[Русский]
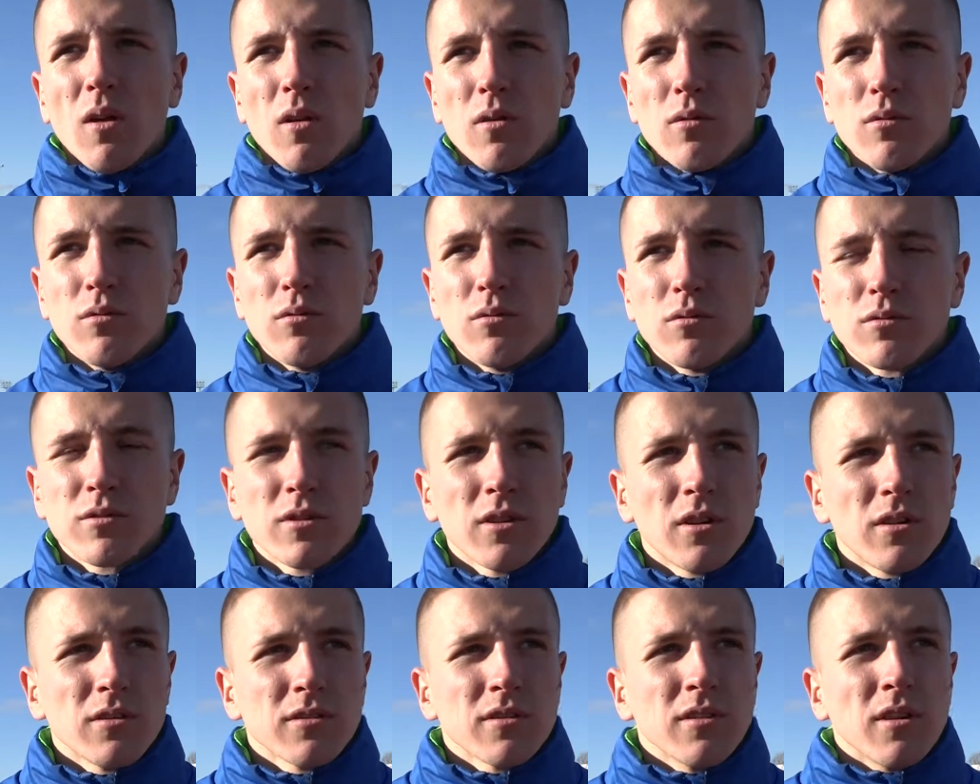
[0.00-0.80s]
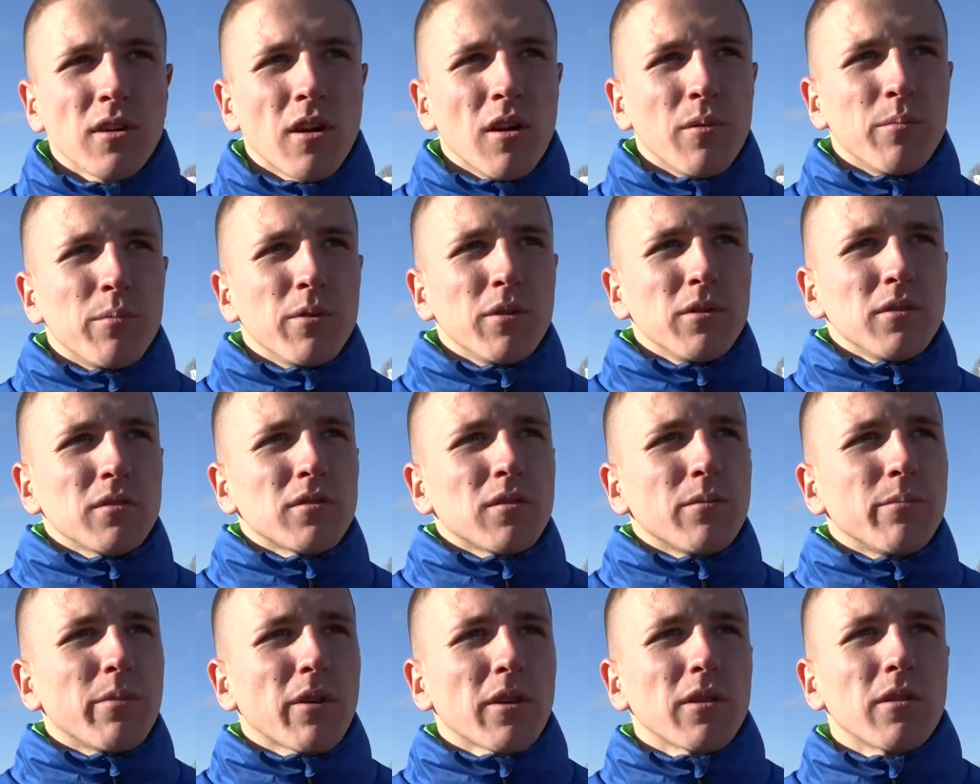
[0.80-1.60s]
Ну, усталость
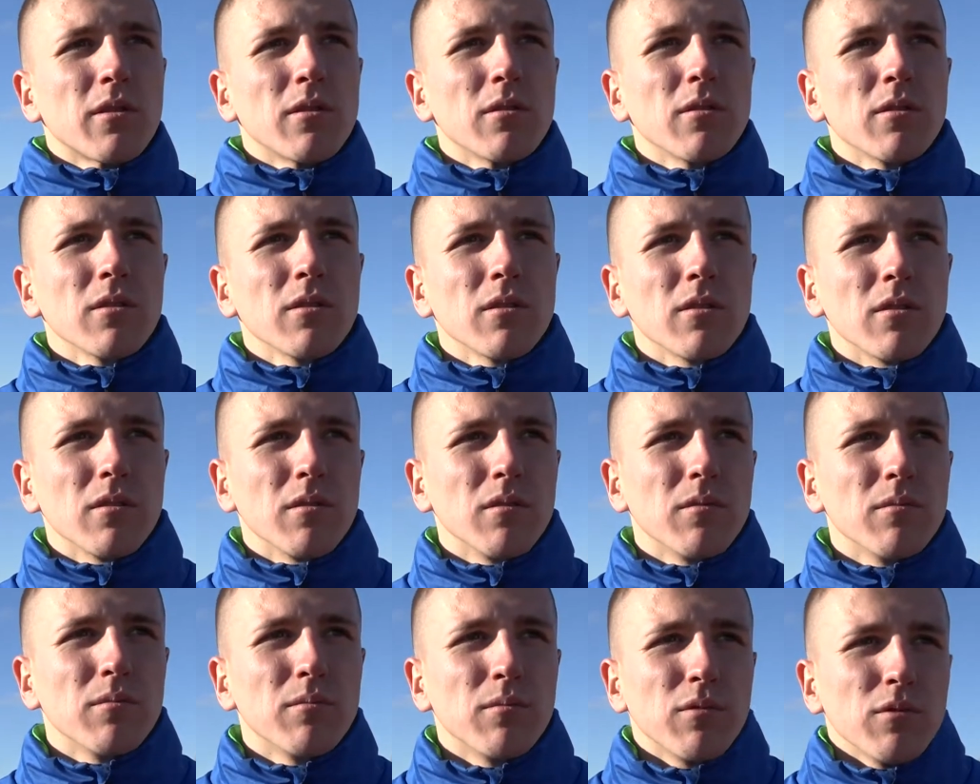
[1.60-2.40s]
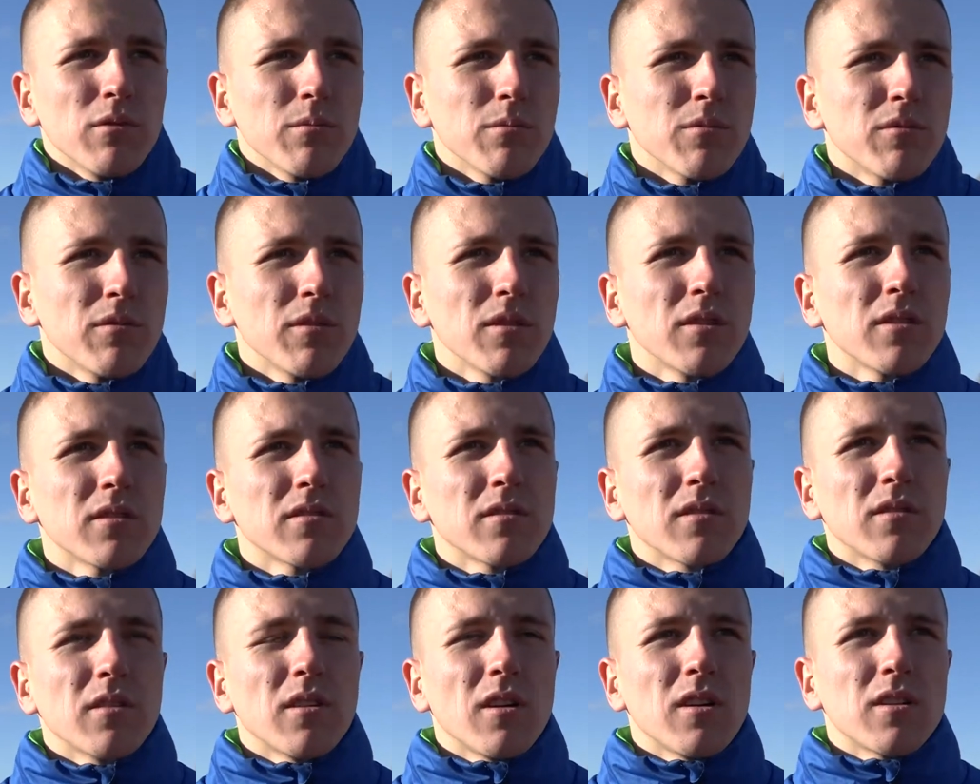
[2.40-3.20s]
накопилась определенно. Будем
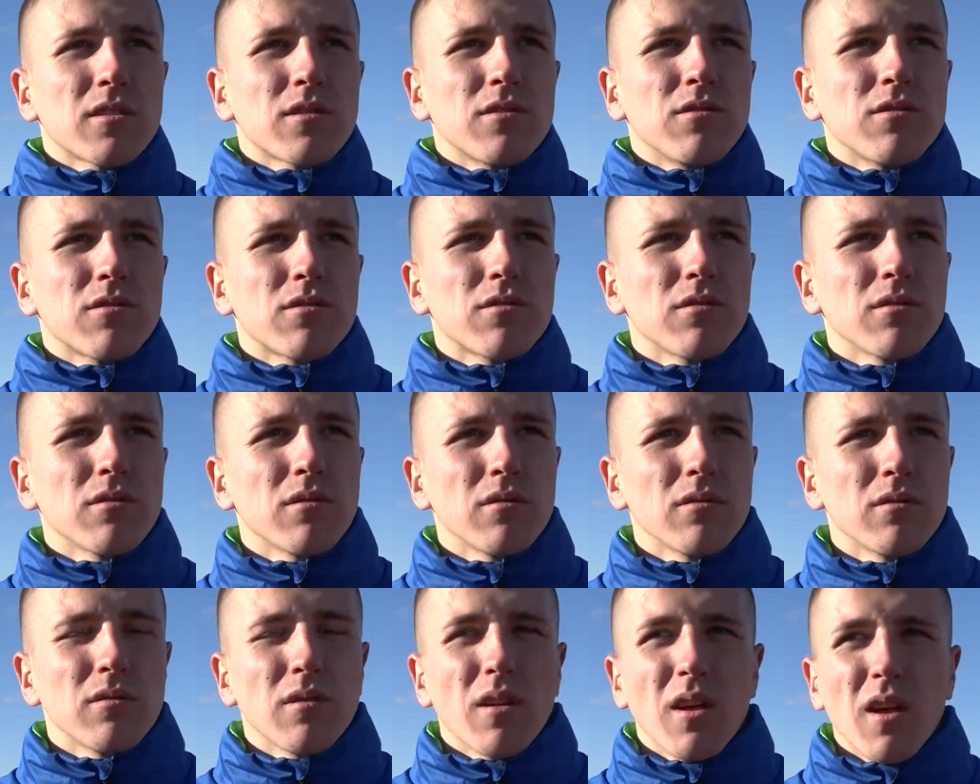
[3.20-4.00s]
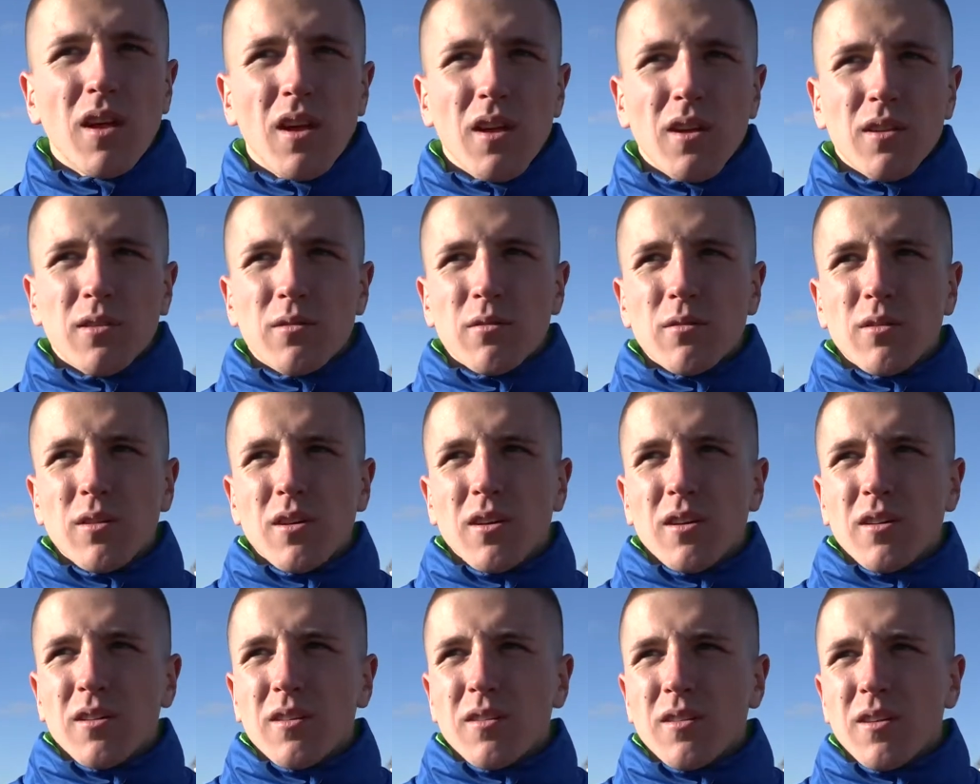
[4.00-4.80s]
двигаться дальше еще
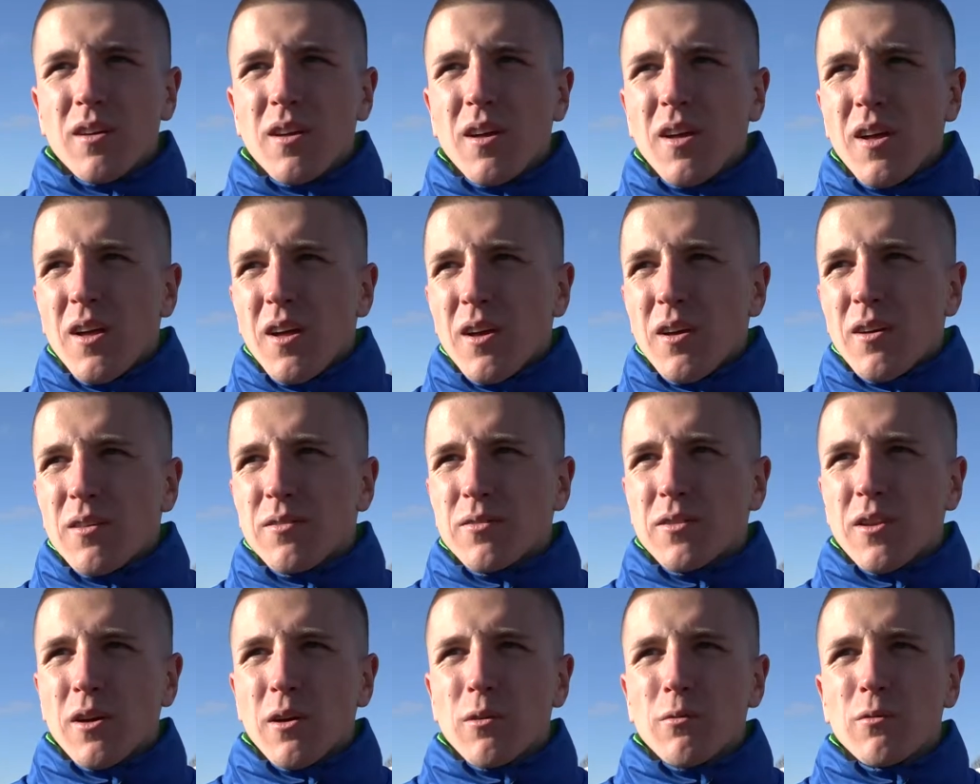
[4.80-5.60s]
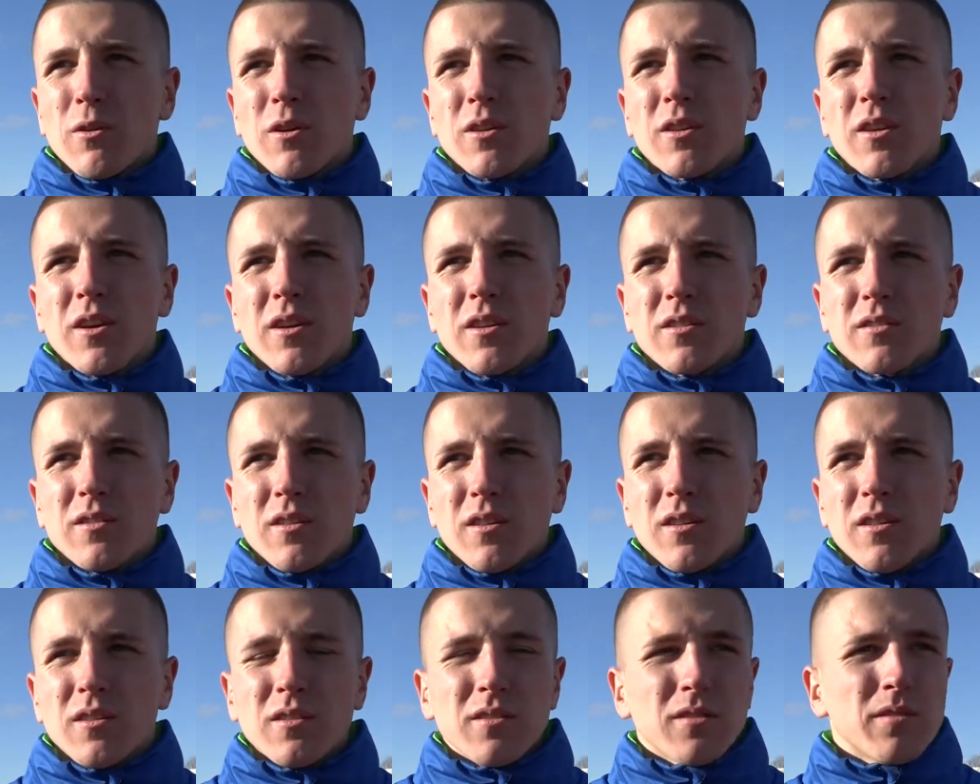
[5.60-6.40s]
только второй
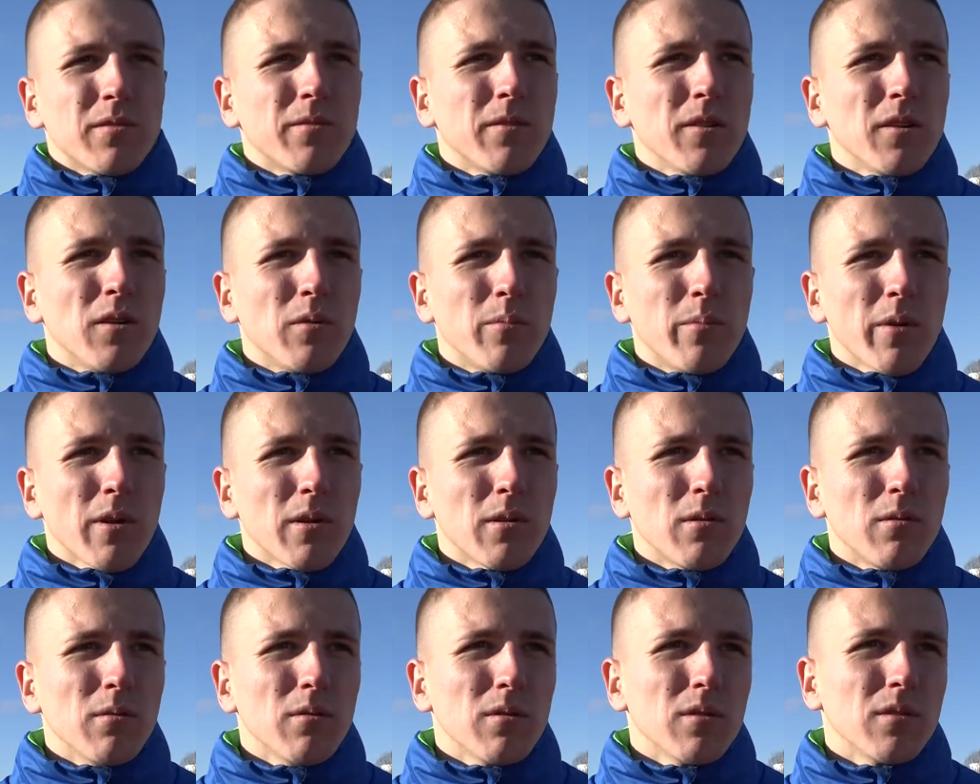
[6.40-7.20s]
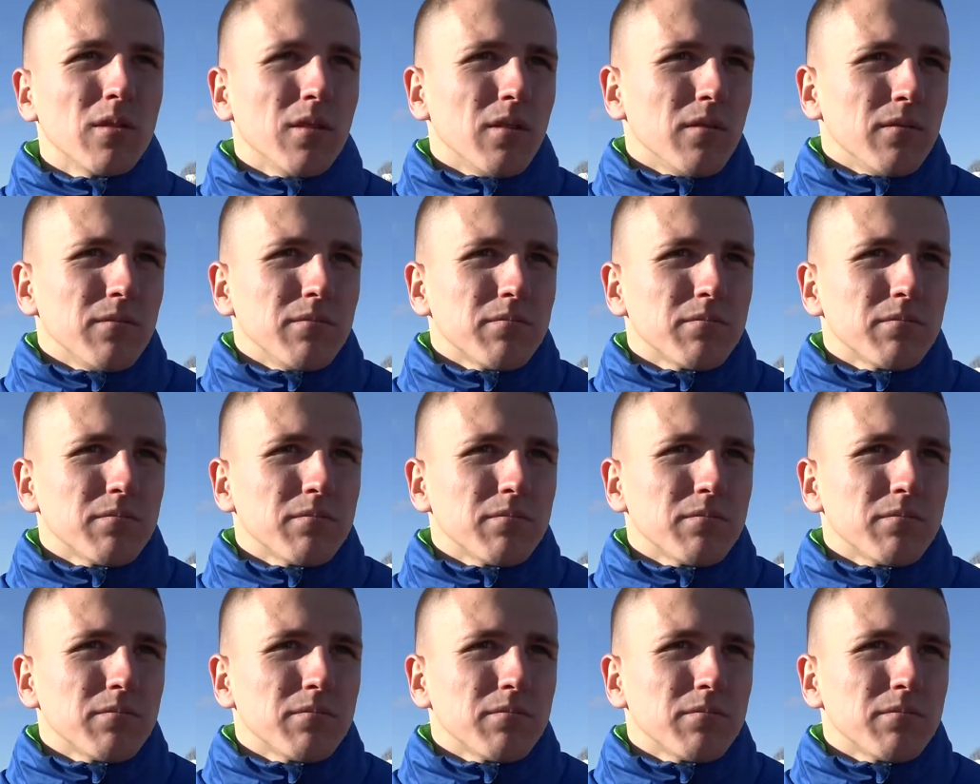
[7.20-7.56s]
отрезок НСФЛ проходит.